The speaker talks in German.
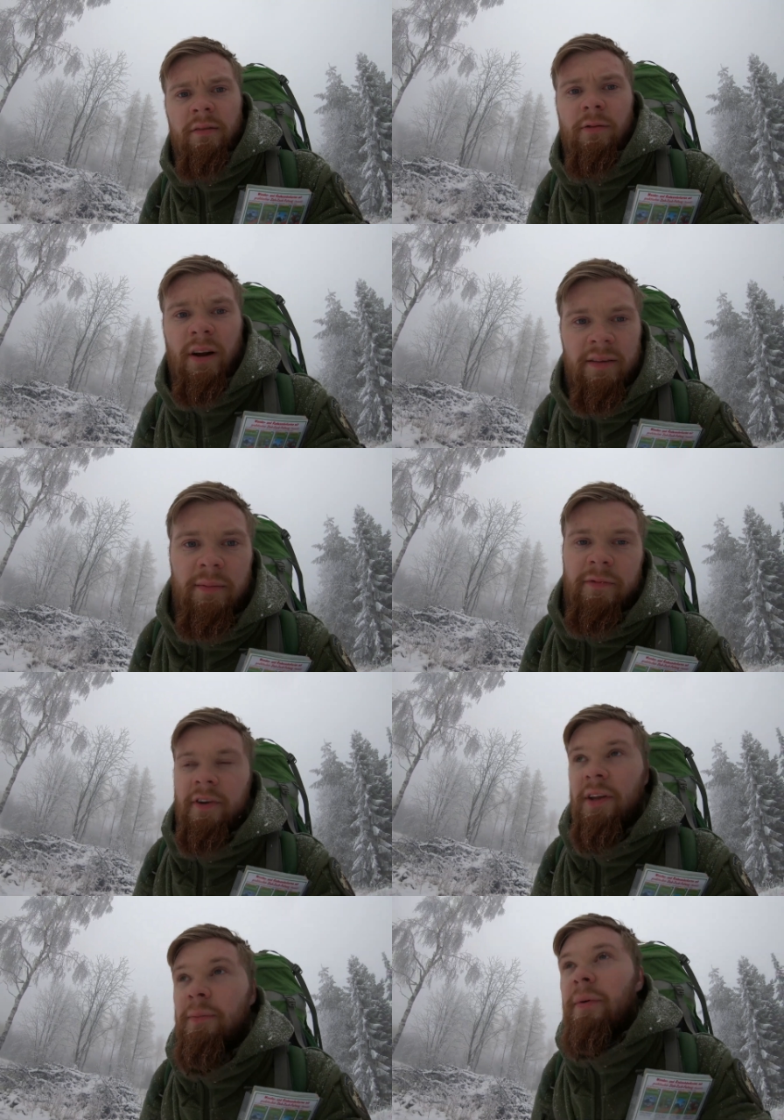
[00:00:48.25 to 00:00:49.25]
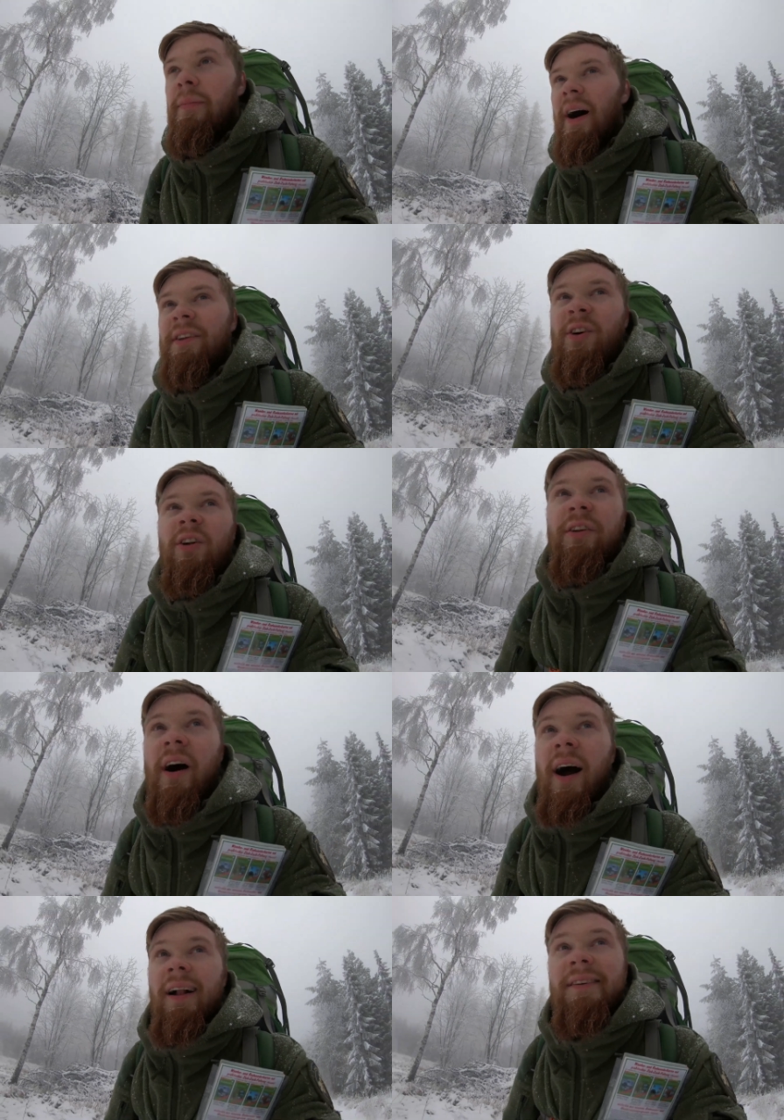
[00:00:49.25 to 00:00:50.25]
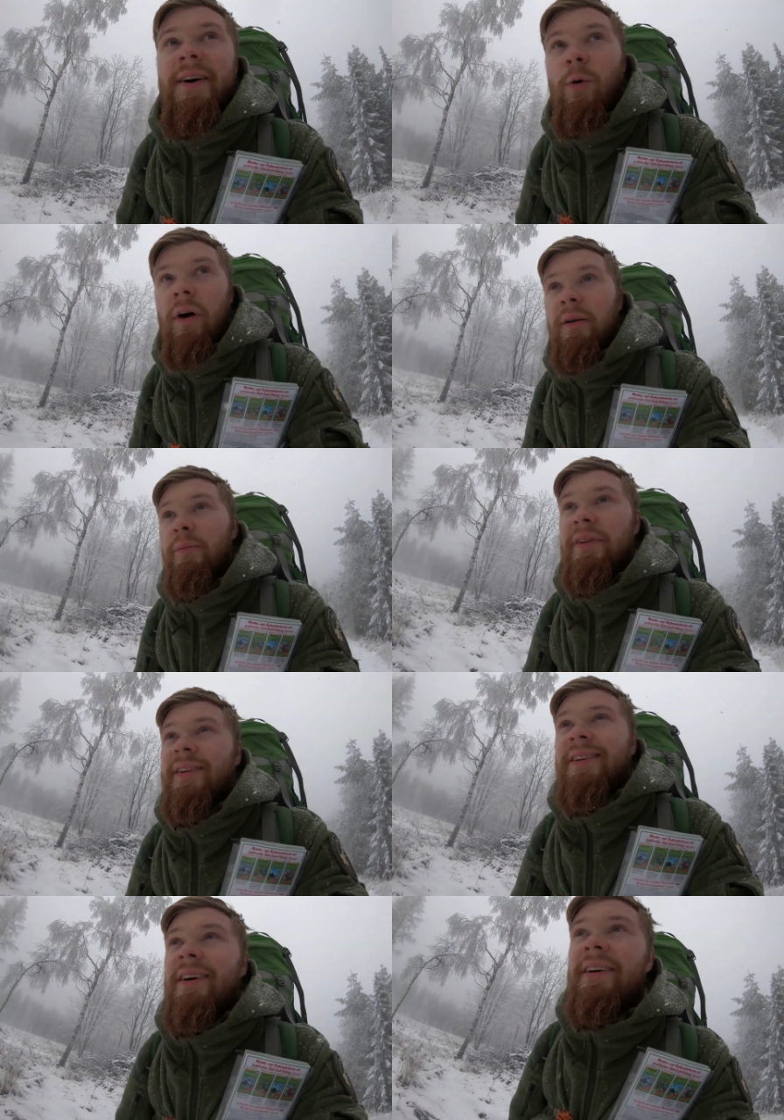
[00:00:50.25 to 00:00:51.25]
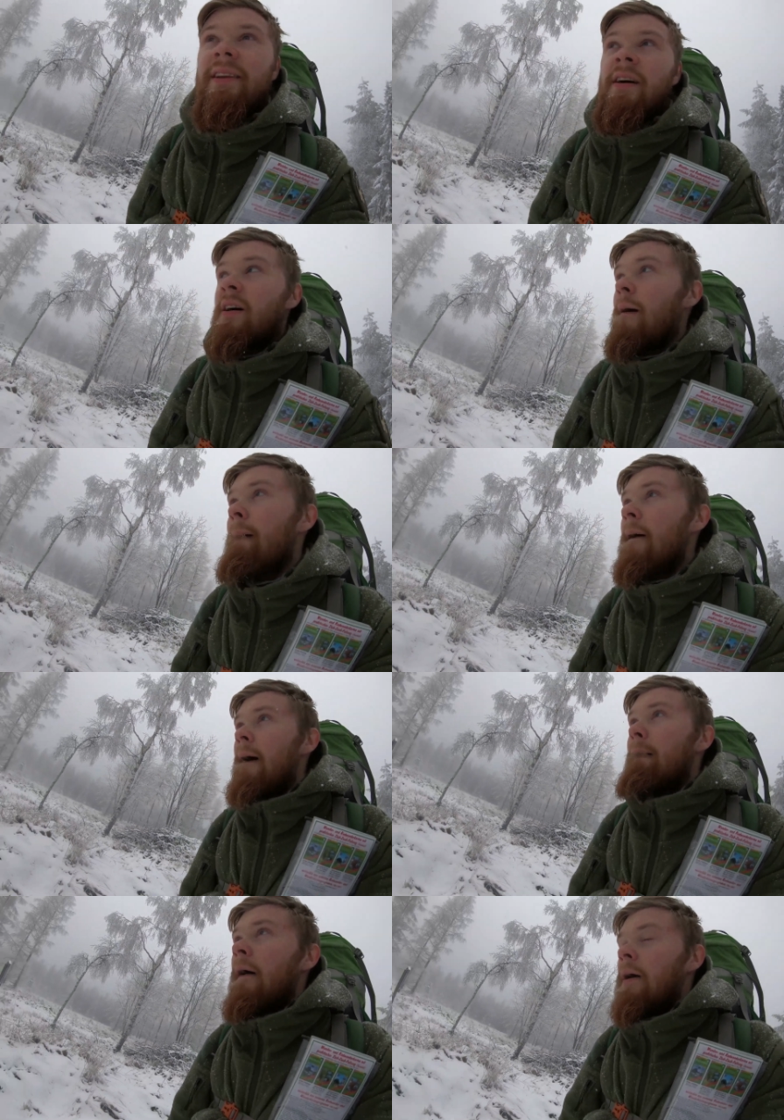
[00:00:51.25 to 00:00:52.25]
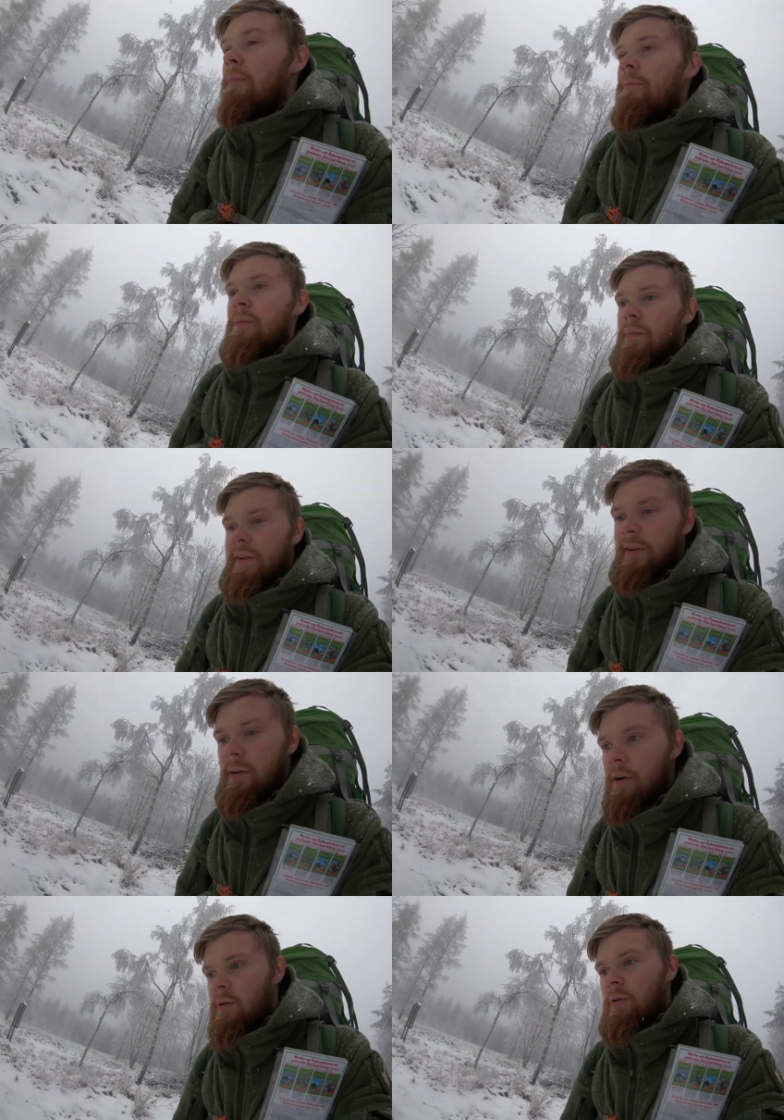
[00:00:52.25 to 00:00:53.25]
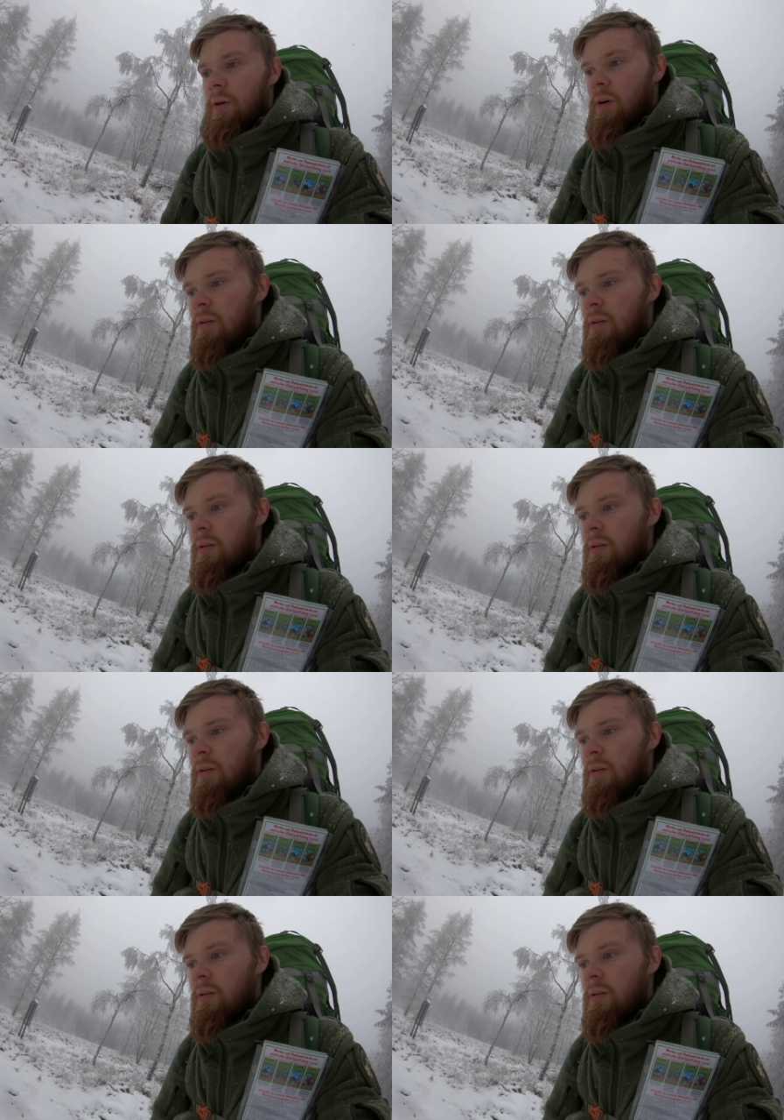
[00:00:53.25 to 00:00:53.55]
So langsam friert mein Bart halt, halt auch ein bisschen ein. Ein bisschen, ja.